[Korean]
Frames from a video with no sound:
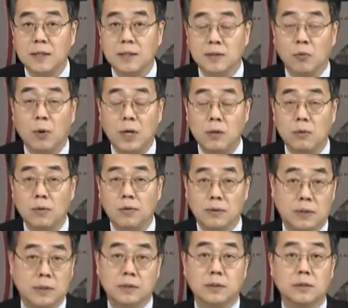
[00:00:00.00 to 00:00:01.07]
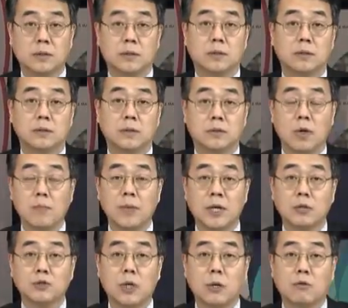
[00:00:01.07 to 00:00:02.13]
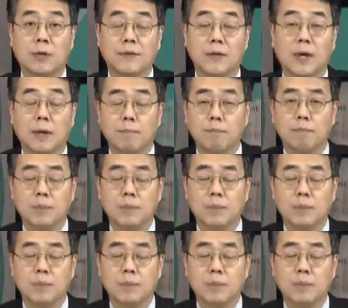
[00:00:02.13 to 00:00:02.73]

그 활로 내지는 그 성패를 좌우한다.